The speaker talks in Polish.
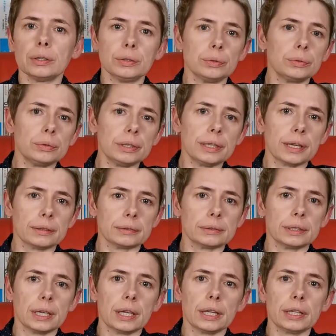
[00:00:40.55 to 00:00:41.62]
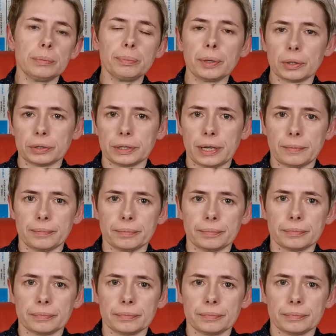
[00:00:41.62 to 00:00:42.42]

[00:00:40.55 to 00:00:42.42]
Julię i Piotra,